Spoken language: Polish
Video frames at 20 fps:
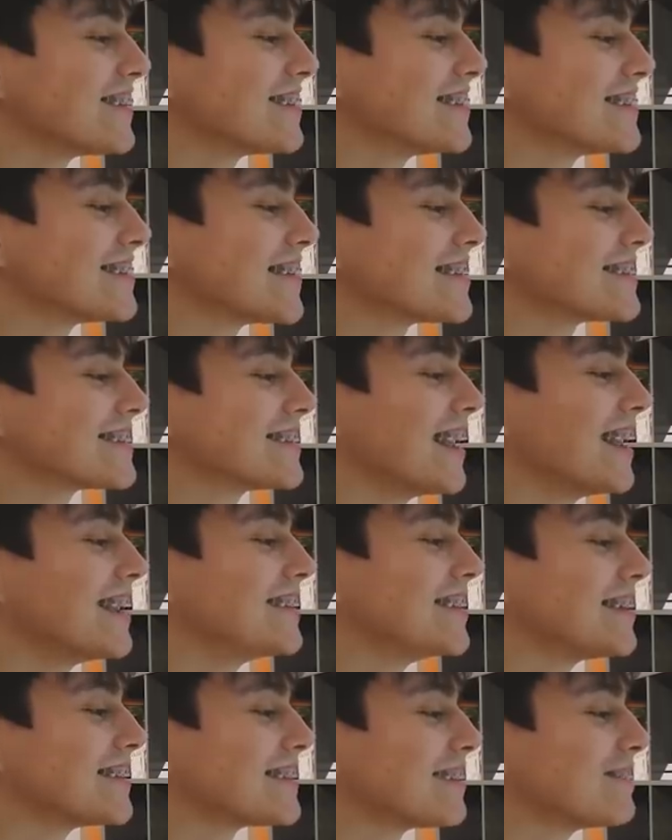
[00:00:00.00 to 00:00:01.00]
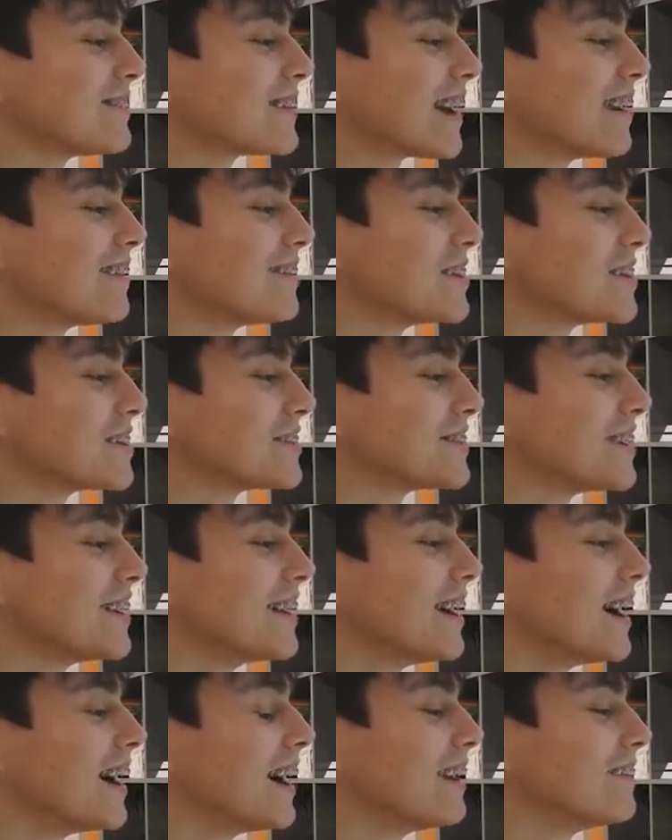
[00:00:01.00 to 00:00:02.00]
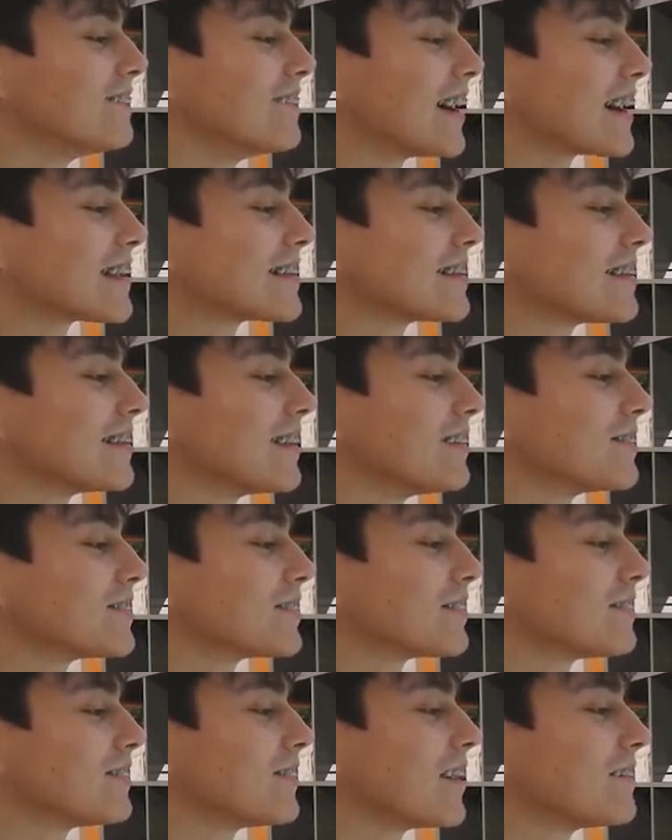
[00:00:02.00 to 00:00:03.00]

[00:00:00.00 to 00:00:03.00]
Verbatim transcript: ty za zdjęcie zabrałaś? ale bardzo dobrze.